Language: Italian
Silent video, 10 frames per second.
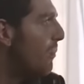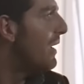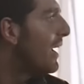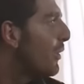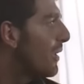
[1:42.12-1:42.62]
Mica
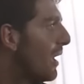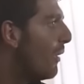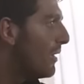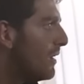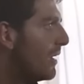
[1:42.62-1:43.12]
io andavo a
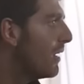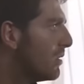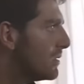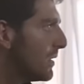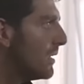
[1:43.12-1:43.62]
dire cose
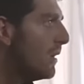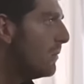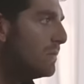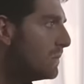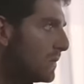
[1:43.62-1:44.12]
che...
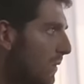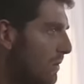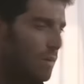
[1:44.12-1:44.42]
De